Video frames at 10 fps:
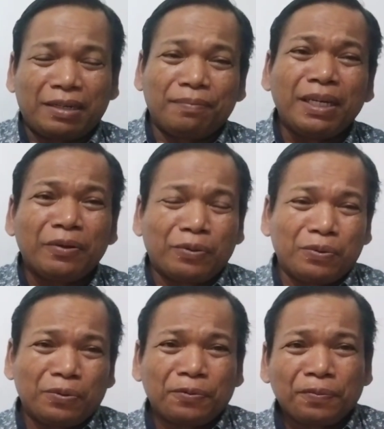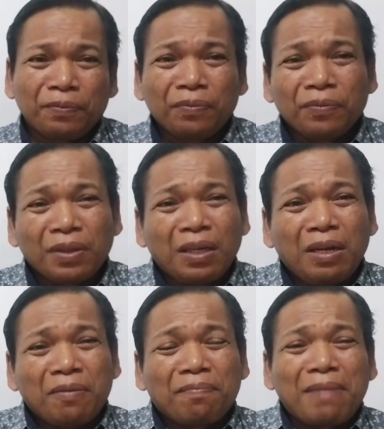hari Minggu.
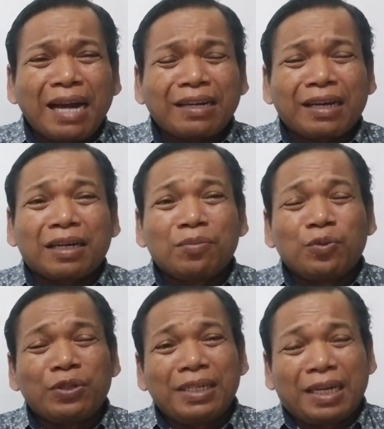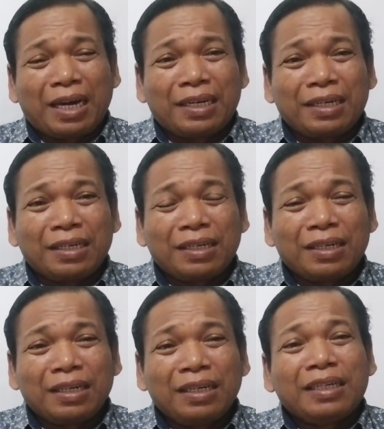Maka kemudian
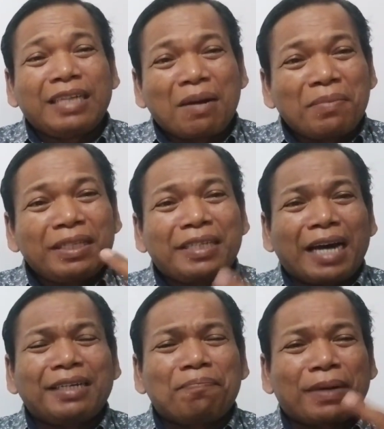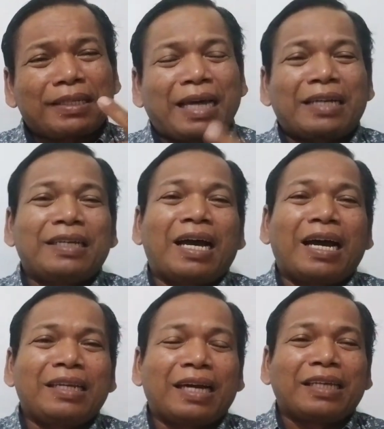yang menjadi
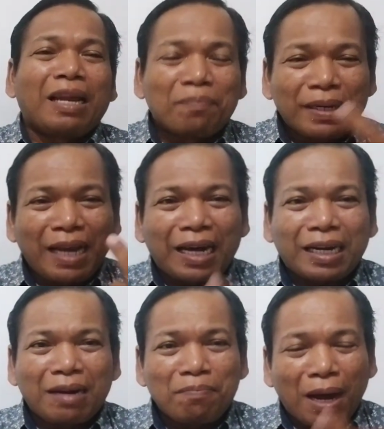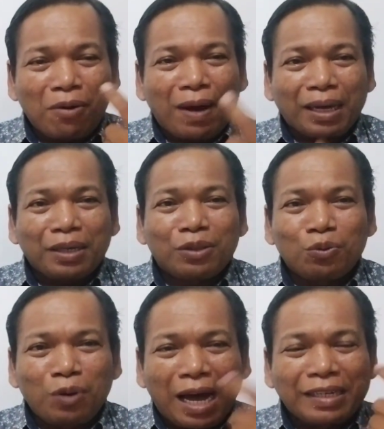pertanyaan adalah benarkah bahwa
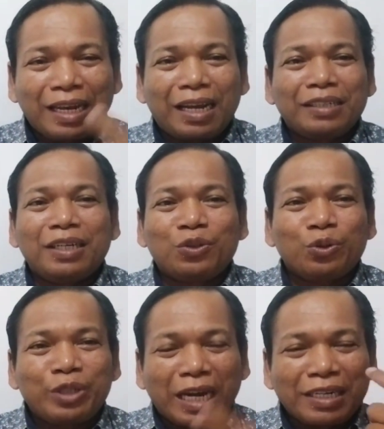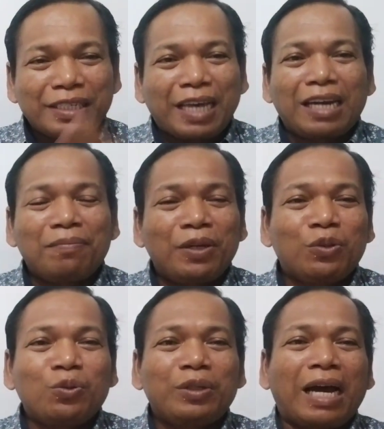itu adalah Yesus yang disalib
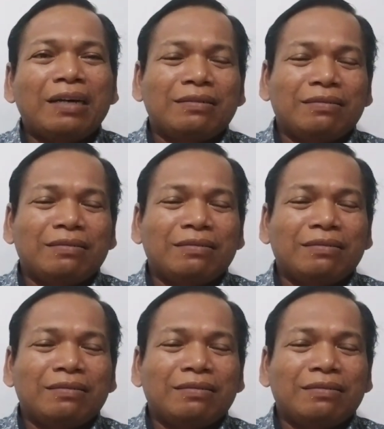itu yang